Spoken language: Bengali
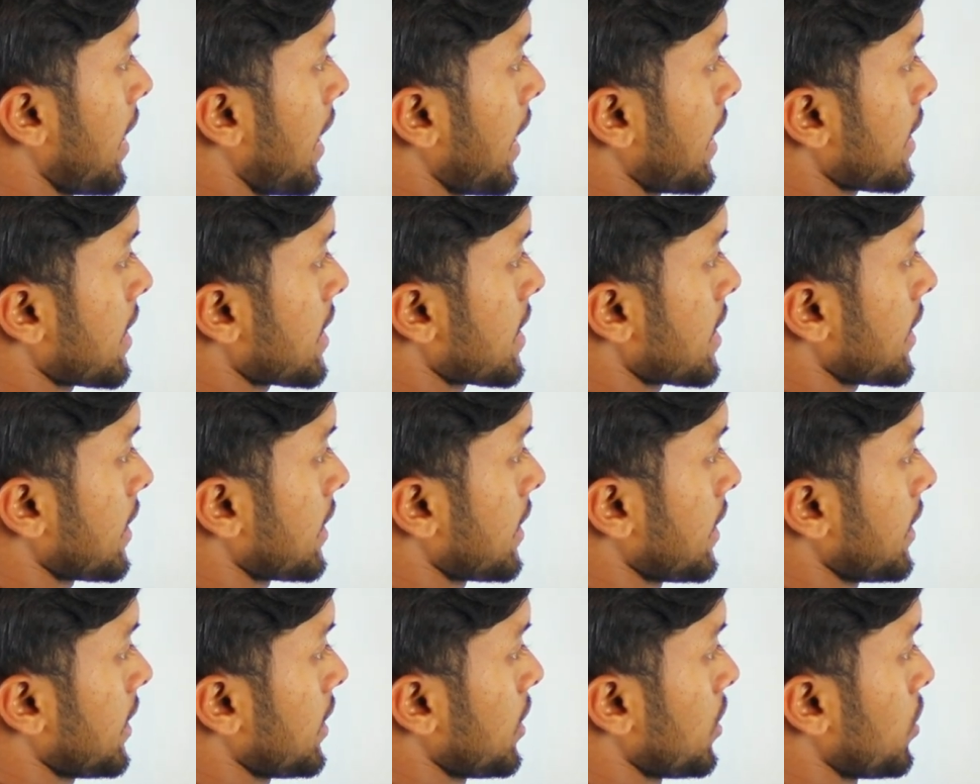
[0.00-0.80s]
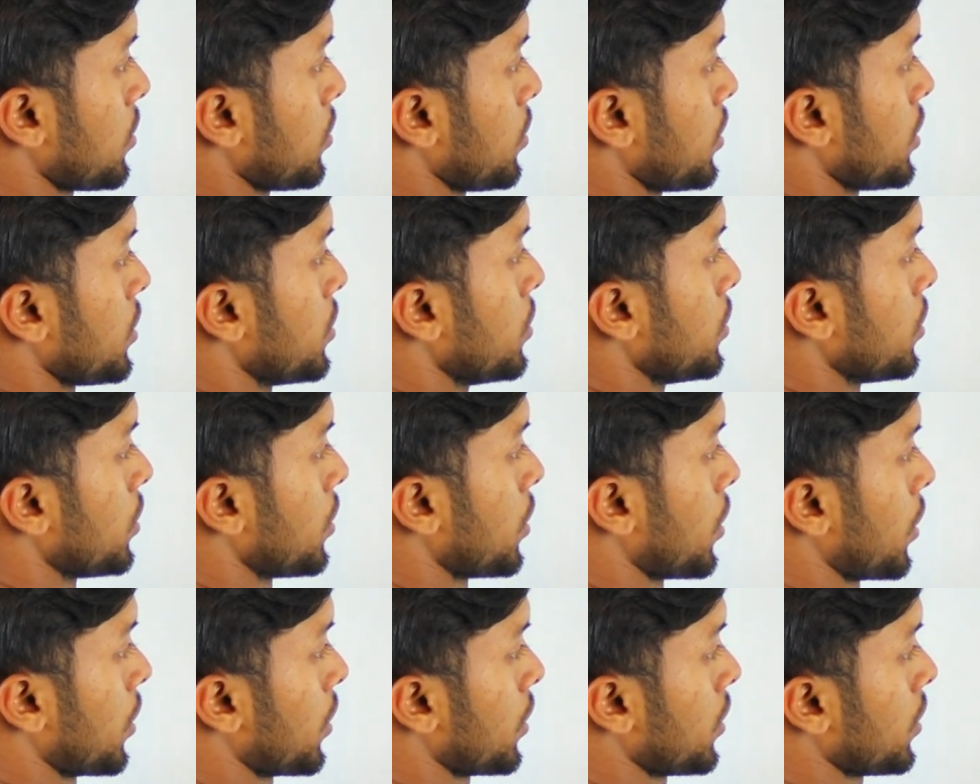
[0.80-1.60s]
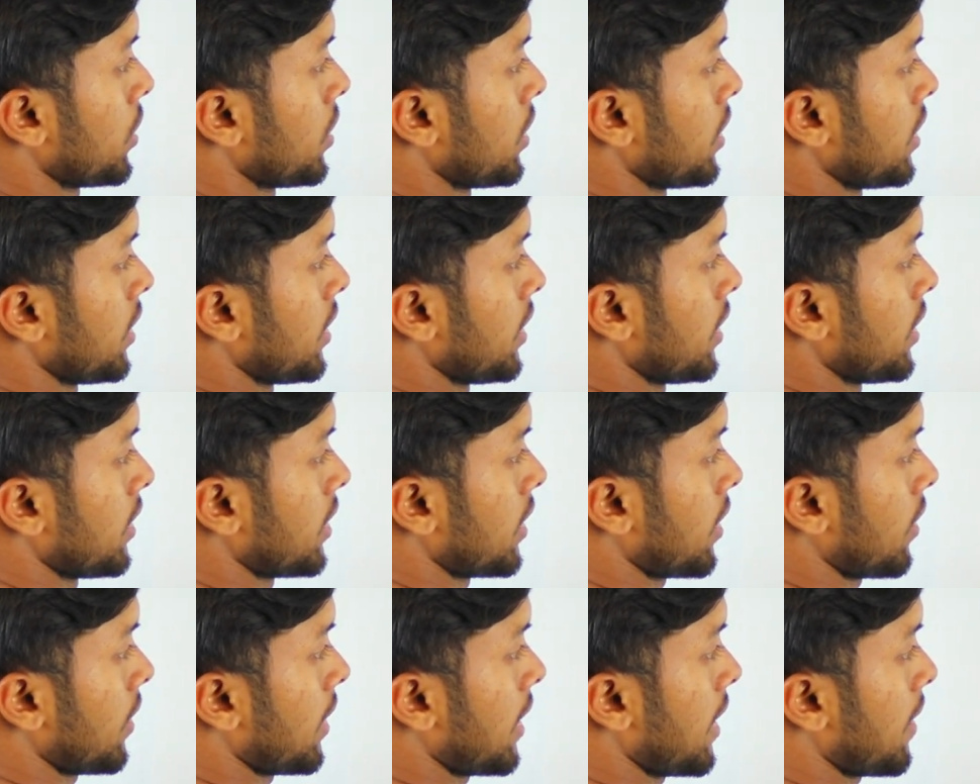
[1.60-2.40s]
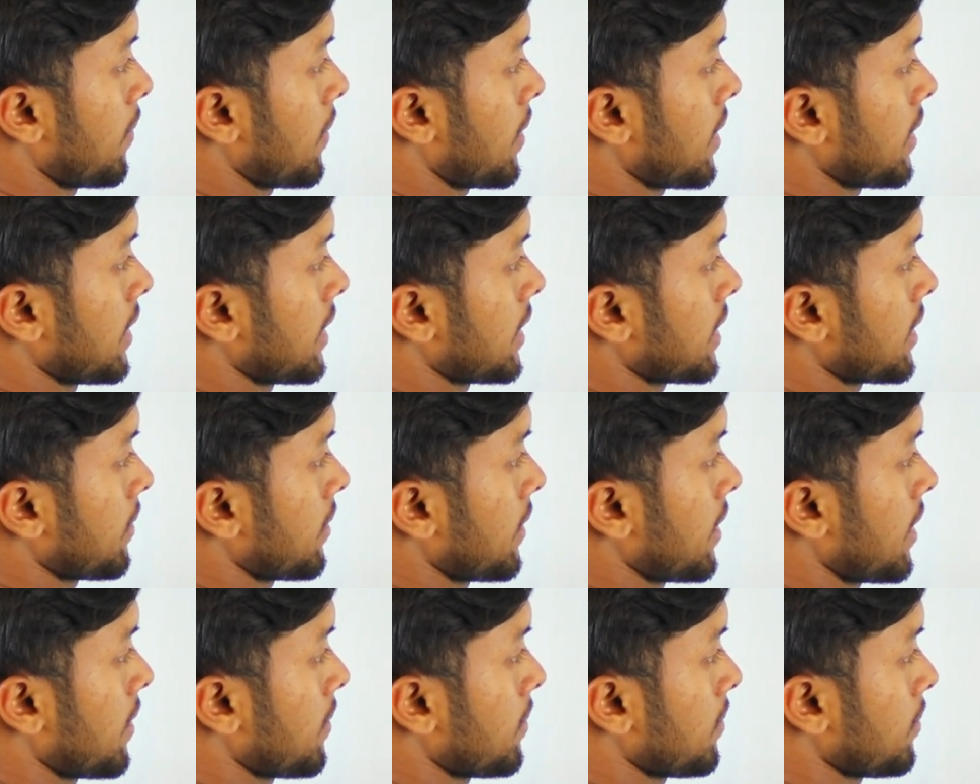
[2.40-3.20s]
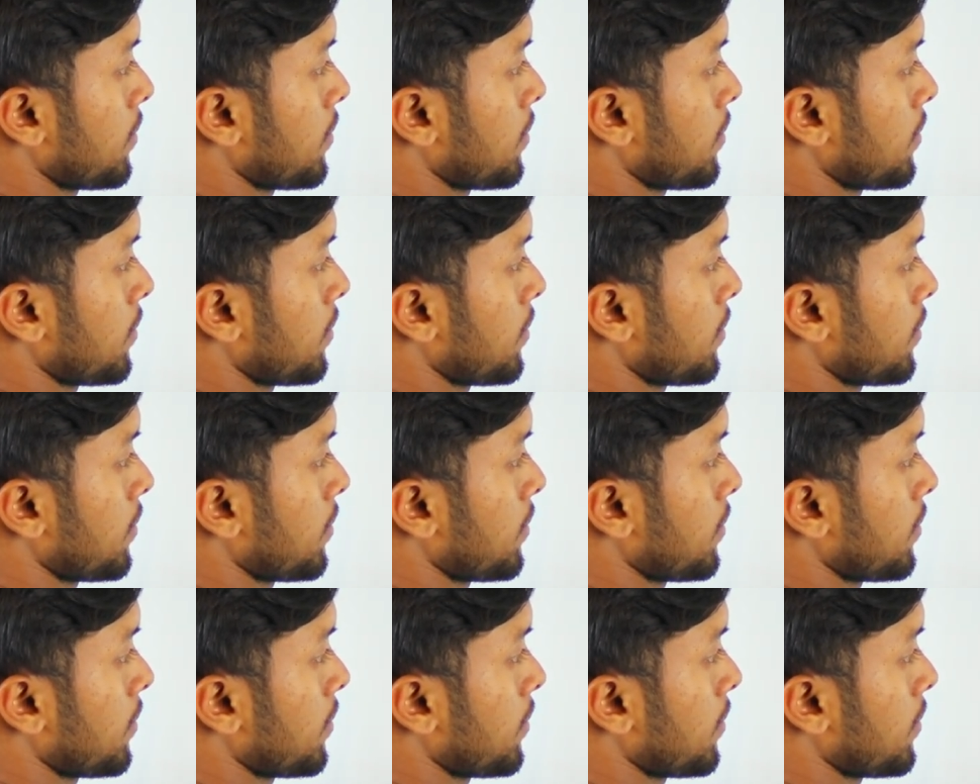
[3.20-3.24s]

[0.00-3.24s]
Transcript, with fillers: একের সাথে দুই গুণ করো তাহলে আমরা দেখতে পেলাম